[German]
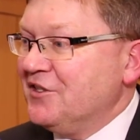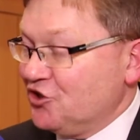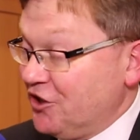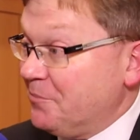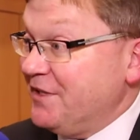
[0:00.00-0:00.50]

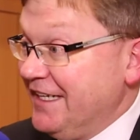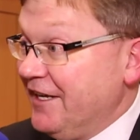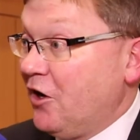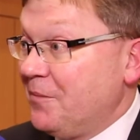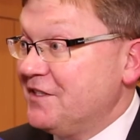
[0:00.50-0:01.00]

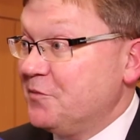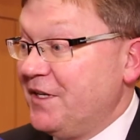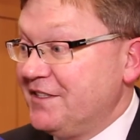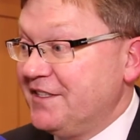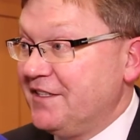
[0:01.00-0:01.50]
stabile
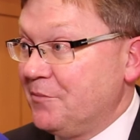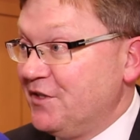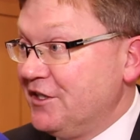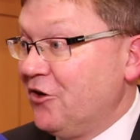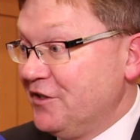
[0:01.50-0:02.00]
Arbeitsplätze,
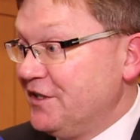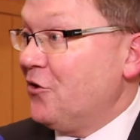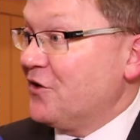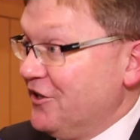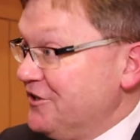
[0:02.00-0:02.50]
damit die Leute
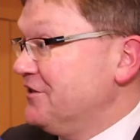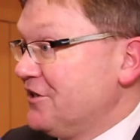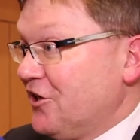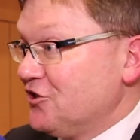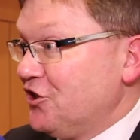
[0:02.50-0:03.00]
auch Geld in
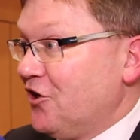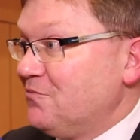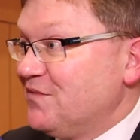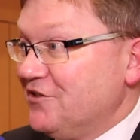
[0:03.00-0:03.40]
der Tasche haben.